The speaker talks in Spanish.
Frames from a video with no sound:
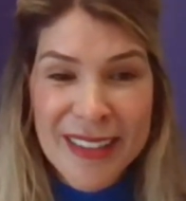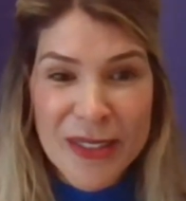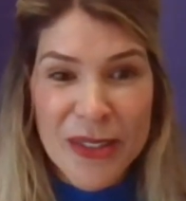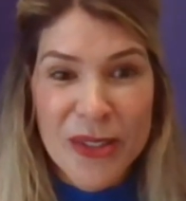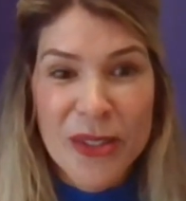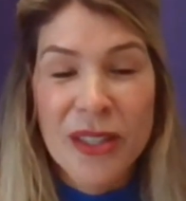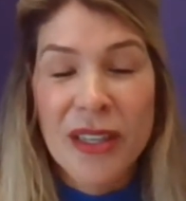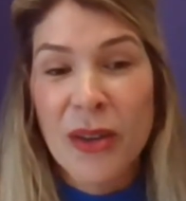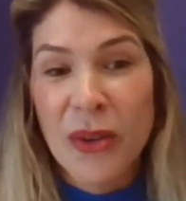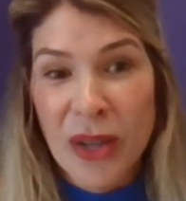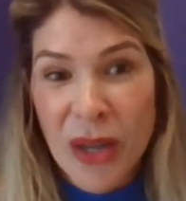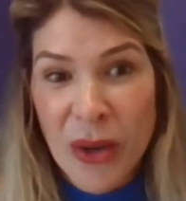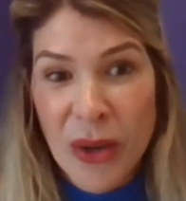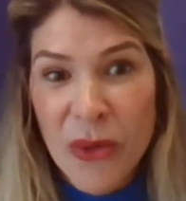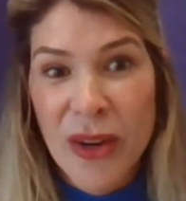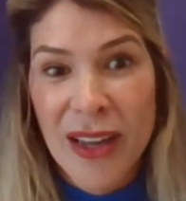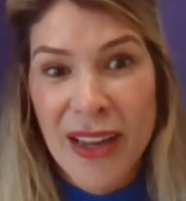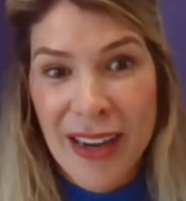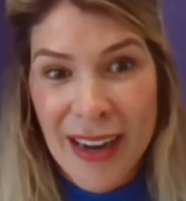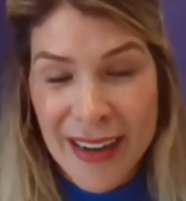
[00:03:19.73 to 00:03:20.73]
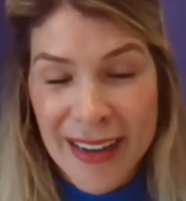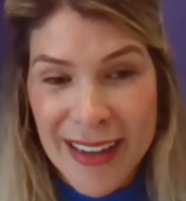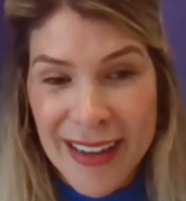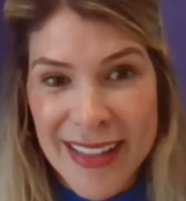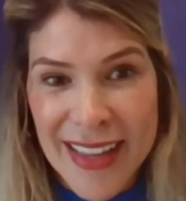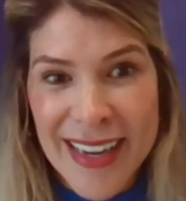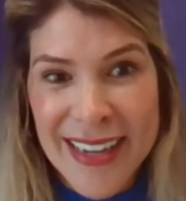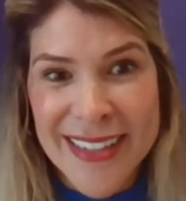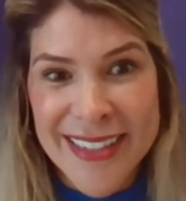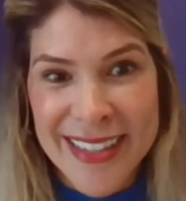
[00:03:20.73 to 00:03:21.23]
Entonces, creo que es una de las
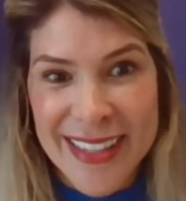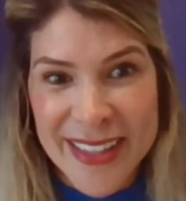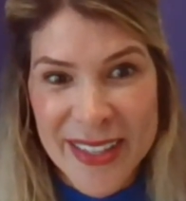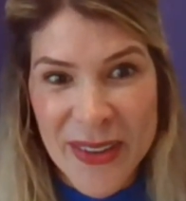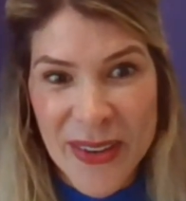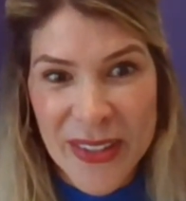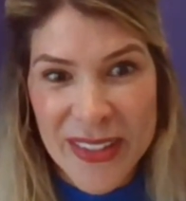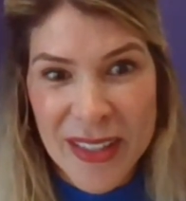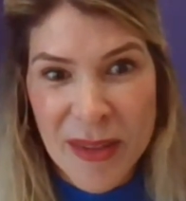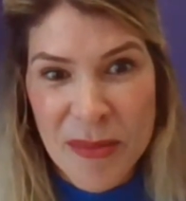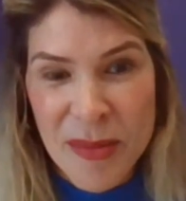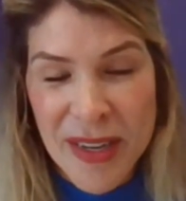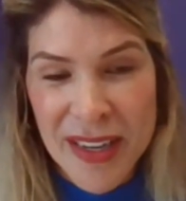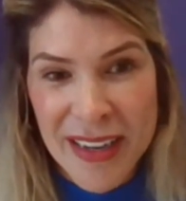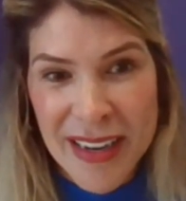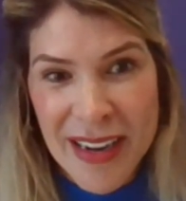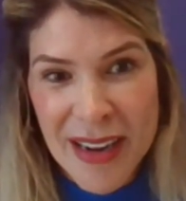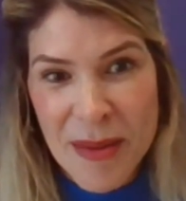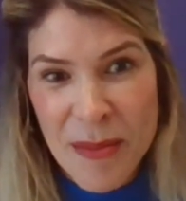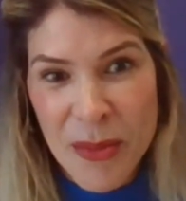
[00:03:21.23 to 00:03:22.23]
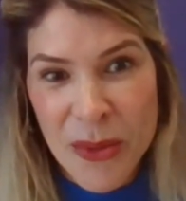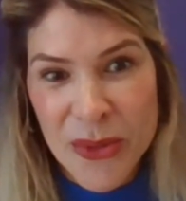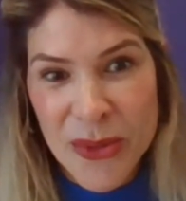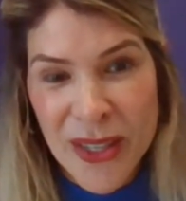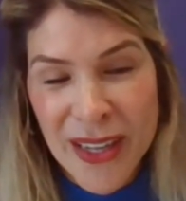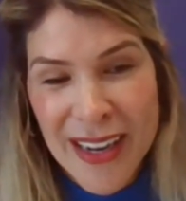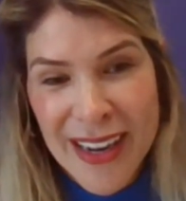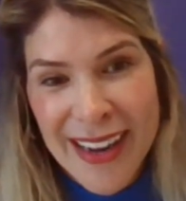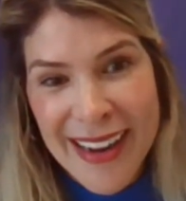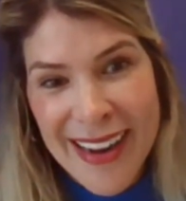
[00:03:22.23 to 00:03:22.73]
grandes iniciativas también que hemos
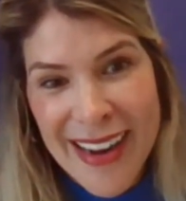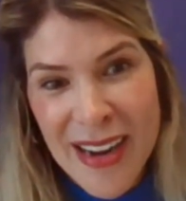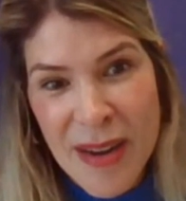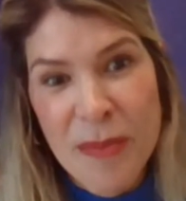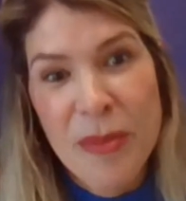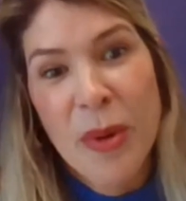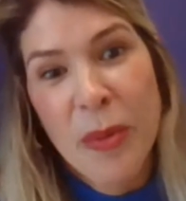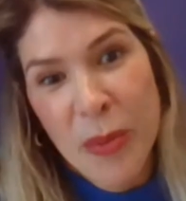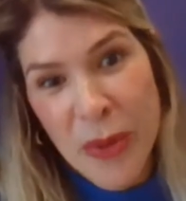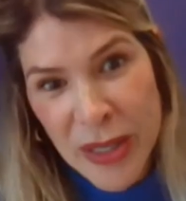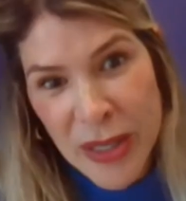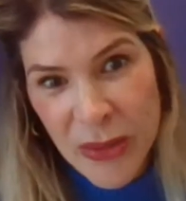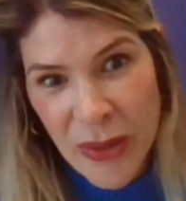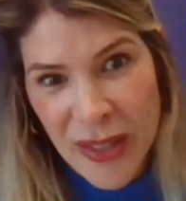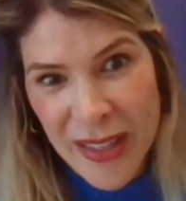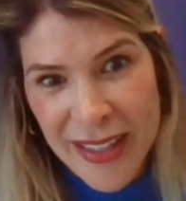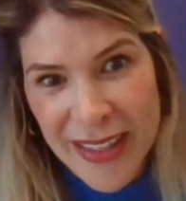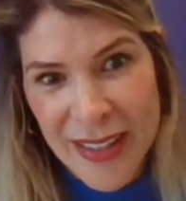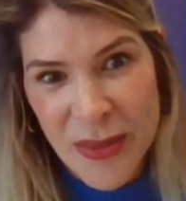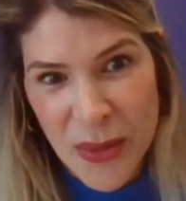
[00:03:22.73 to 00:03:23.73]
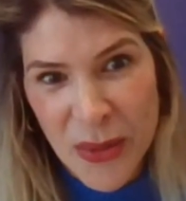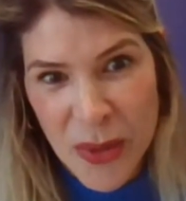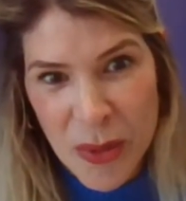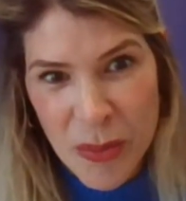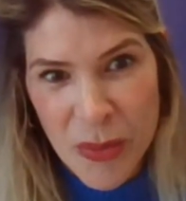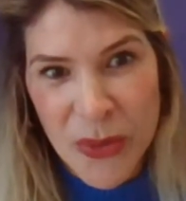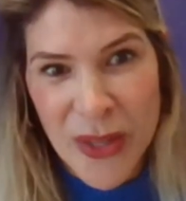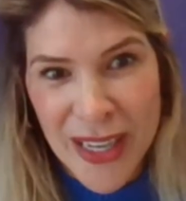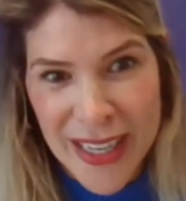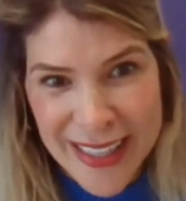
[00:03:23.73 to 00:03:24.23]
eh, propuesto aquí dentro de
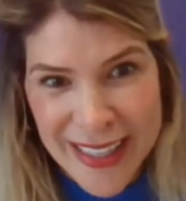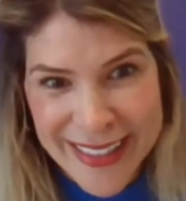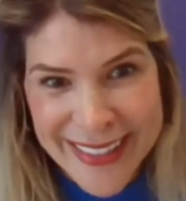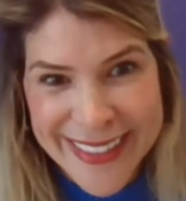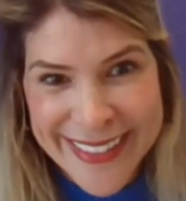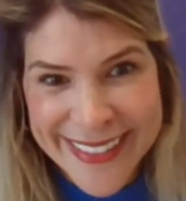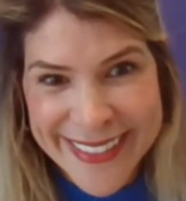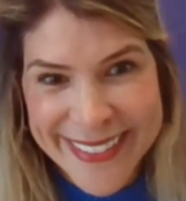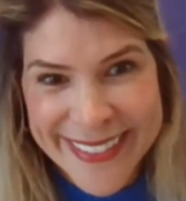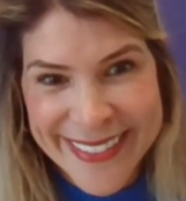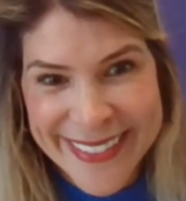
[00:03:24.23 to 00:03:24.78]
Mondelez.